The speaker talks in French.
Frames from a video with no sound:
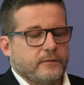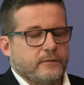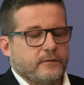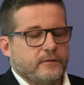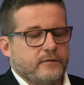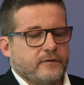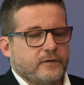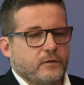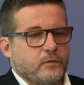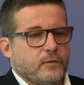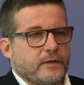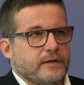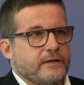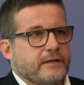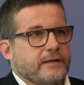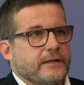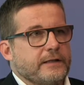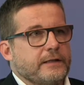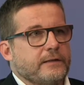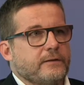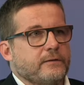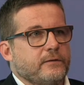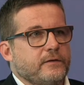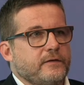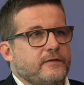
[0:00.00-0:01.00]
CEA
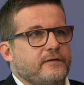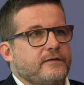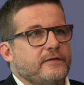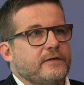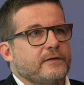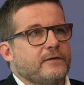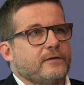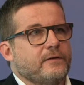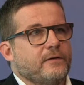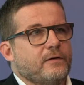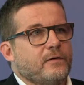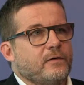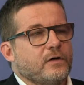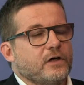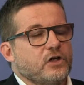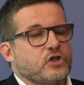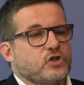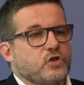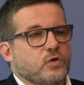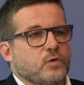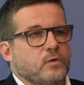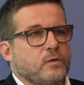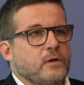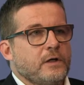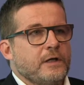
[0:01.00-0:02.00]
Tech ici en,
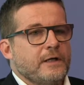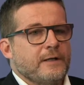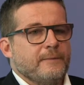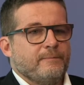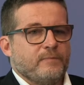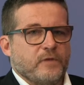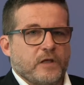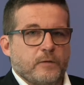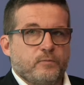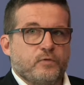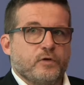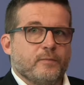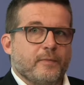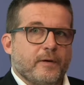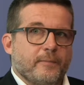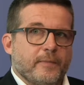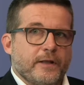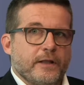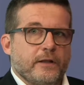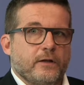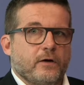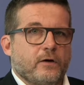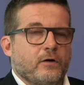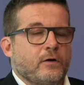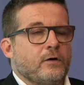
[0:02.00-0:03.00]
région. Et puis bah,
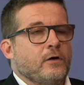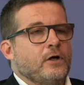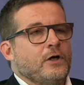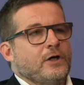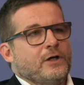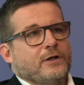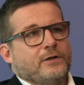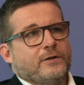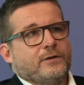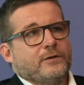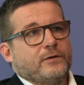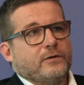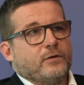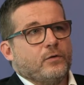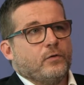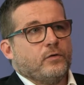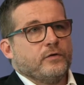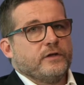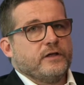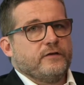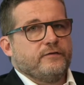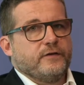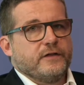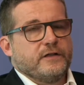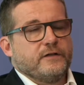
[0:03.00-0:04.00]
maintenant, euh,
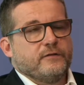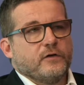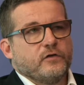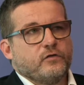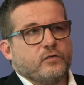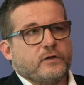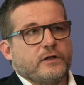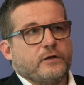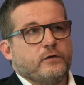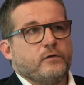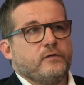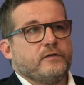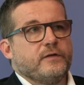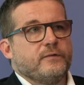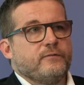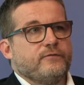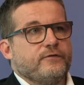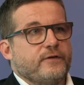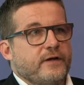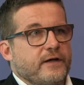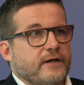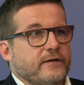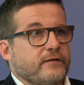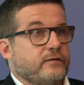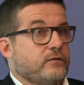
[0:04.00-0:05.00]
on est effectivement sur la deuxième
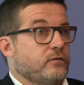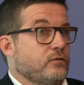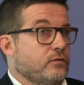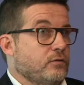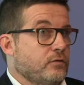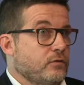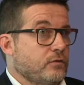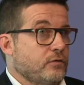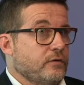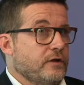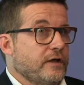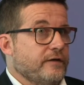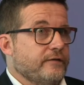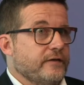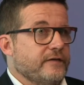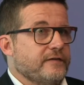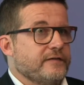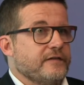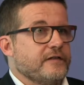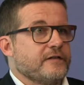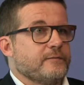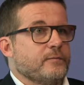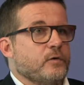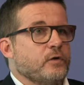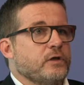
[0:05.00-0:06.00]
phase euh,
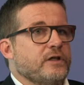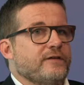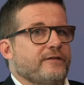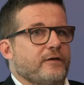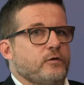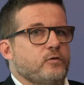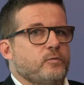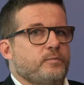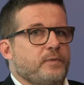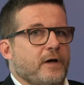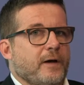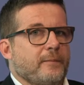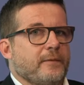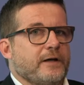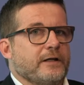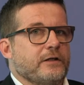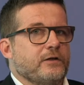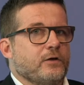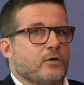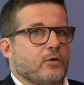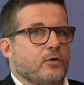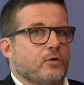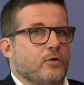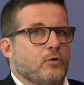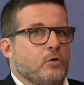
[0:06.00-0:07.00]
d'investissement qui va nous
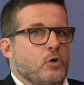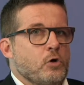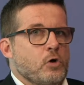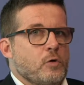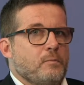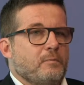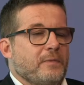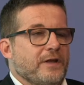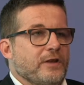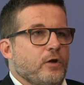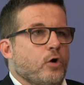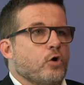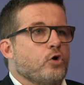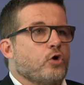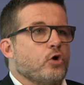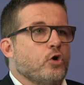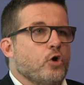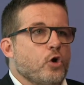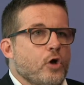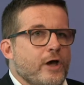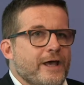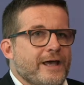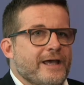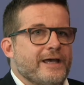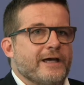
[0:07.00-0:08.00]
permettre, euh, maintenant que
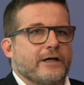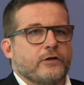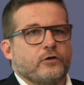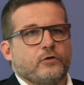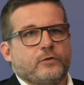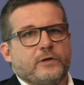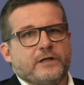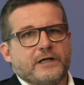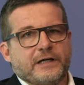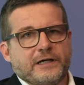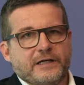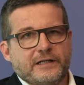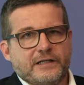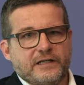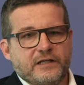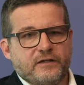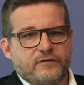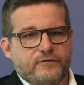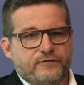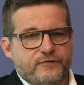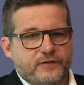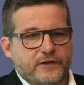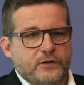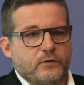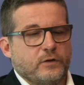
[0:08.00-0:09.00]
le R de RD
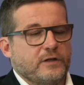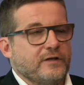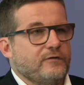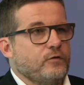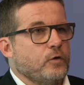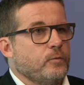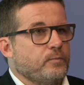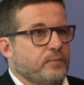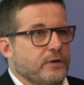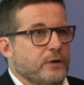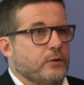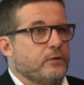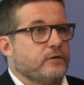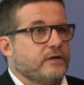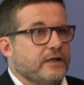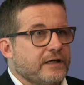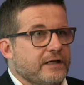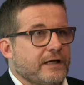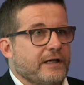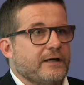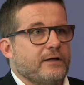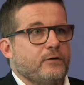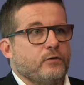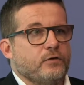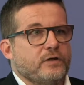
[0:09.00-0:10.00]
est fait, de développer le
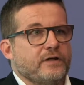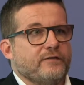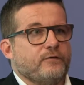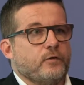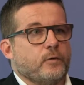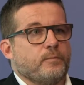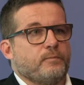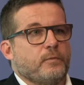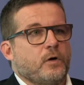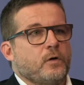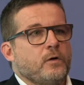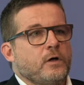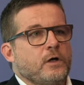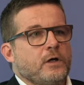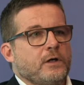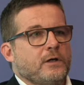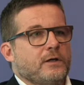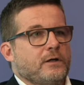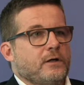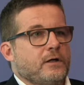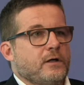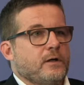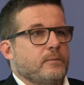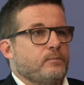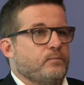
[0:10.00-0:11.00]
D, le développement,
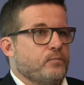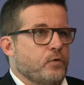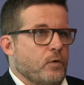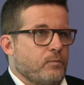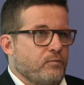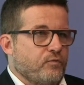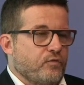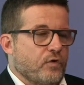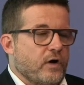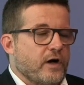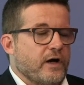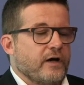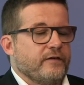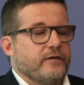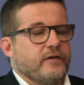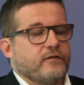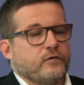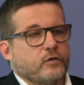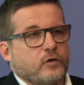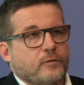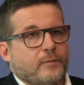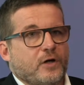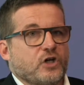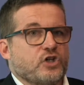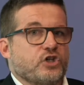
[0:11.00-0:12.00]
pour pouvoir arriver
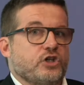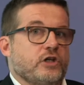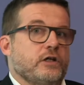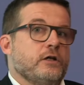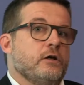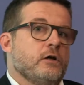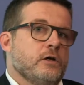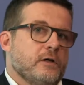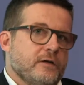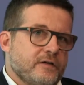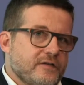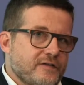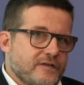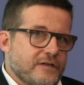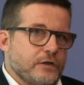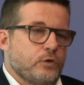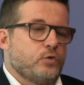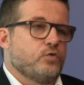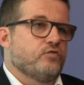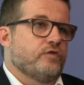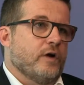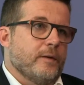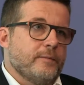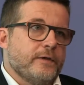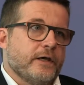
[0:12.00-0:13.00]
sur le marché, si
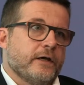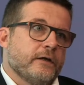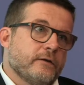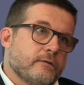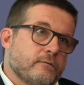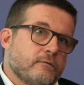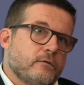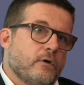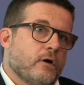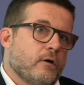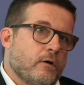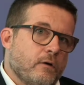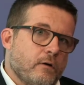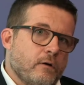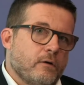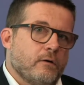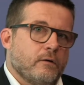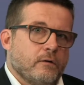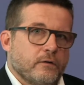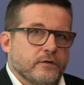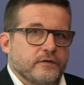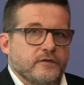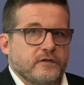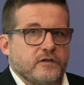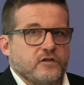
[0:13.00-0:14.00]
tout va bien,
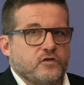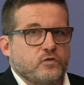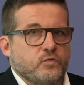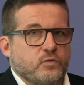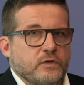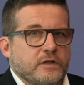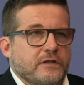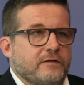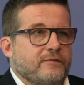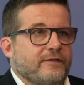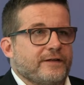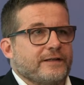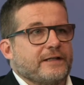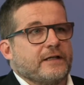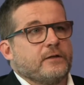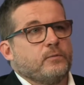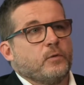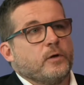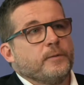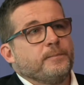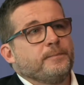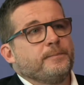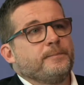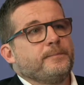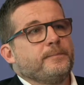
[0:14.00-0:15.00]
dans 18-24
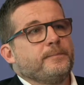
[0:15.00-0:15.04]
mois.